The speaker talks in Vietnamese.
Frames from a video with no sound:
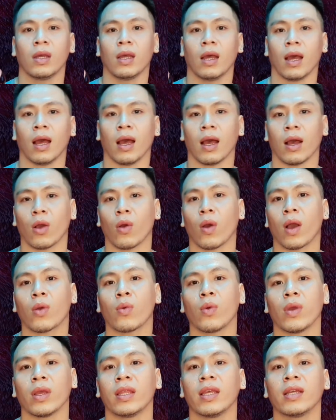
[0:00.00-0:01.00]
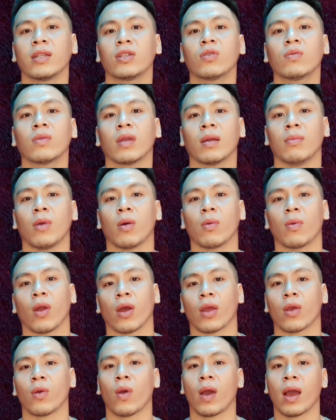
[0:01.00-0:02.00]
à, hoa quỳ thiên trúc là một
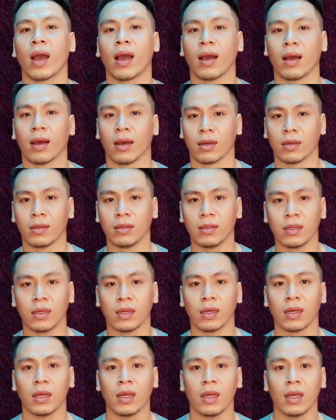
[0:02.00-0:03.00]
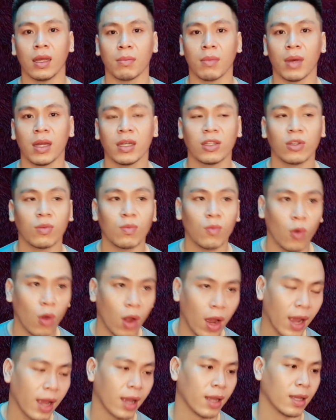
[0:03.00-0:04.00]
loại hoa ở uh, bên trung
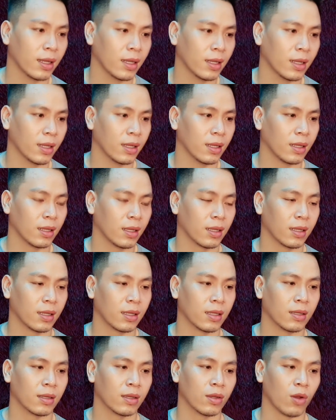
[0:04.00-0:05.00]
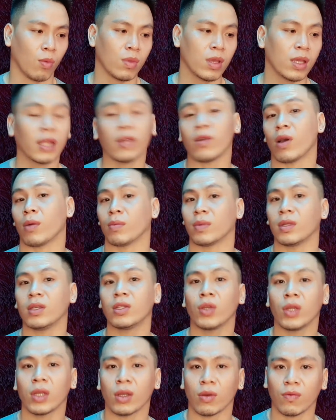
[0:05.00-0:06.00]
hoa cũng như tiêu hồng tứ
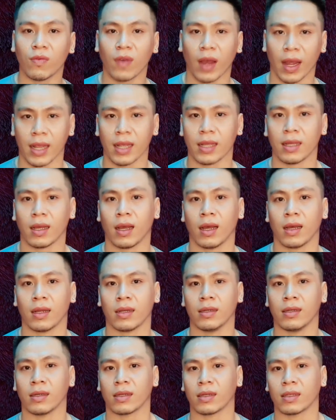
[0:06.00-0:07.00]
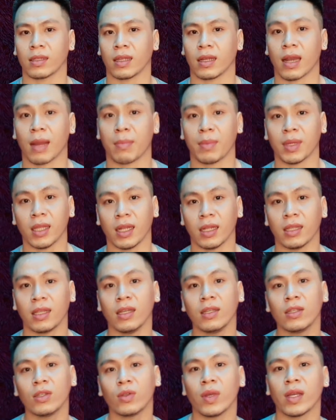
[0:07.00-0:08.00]
xuyên cũng vậy à, được nằm ở tỉnh
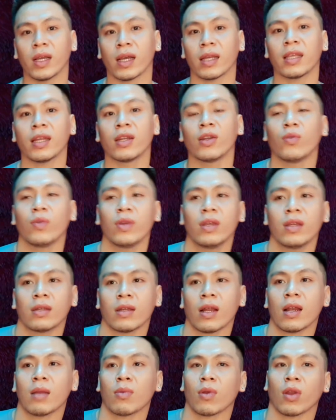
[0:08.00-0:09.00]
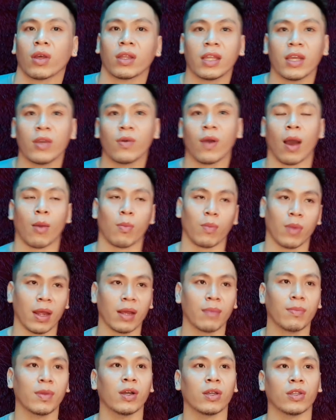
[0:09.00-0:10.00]
tứ xuyên ở trên núi đó là một loại tiêu hồng
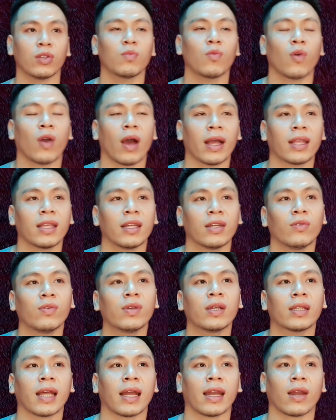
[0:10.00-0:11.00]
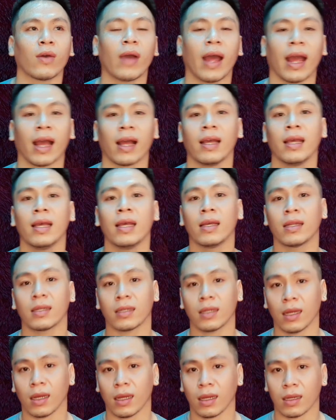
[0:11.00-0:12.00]
để người trung hoa trên núi người ta nấu ăn
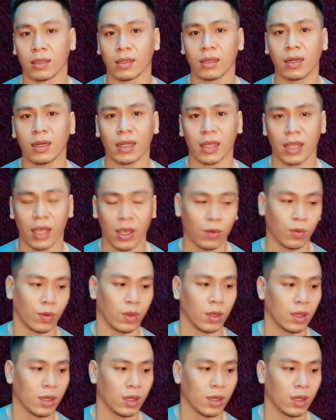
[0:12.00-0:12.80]
à, rất là nhiều